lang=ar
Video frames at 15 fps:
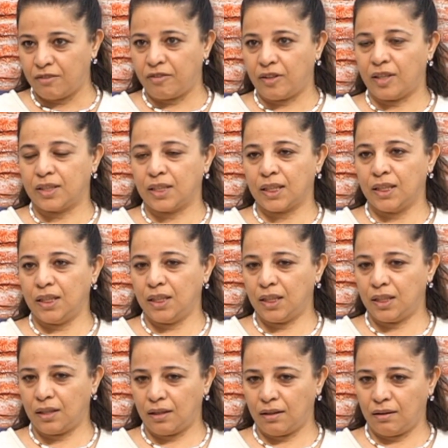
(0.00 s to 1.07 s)

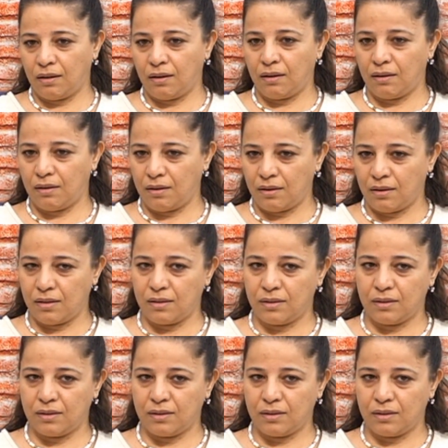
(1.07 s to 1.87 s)
فتغيير آه،